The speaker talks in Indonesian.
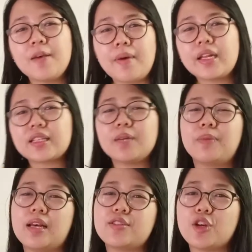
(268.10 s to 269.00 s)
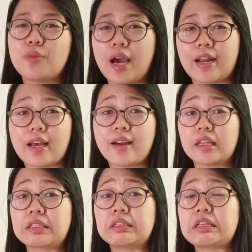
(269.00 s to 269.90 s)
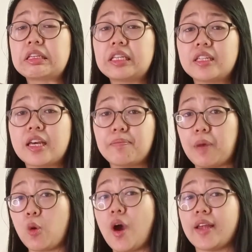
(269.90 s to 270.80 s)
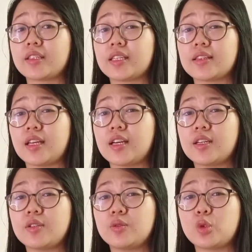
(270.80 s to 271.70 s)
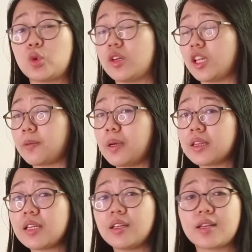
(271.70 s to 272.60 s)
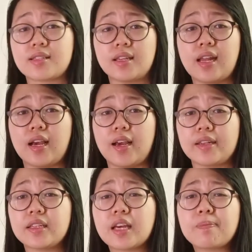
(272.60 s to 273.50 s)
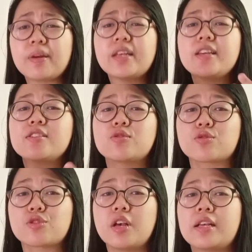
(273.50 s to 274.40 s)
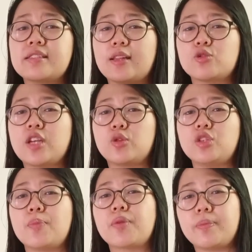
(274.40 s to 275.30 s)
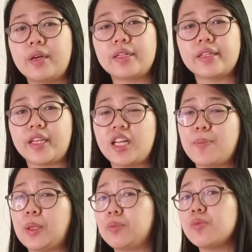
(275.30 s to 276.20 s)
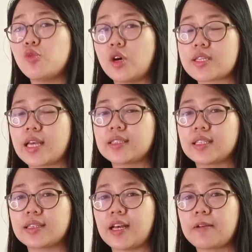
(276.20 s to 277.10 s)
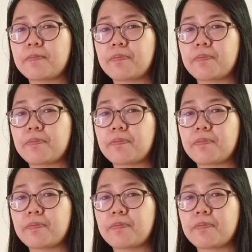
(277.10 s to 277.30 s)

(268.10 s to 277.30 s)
Mari kita belajar mengarahkan keinginan bawaan kita untuk kenikmatan dan kesenangan kepada Yesus, satu-satunya pribadi yang dapat memuaskan kita.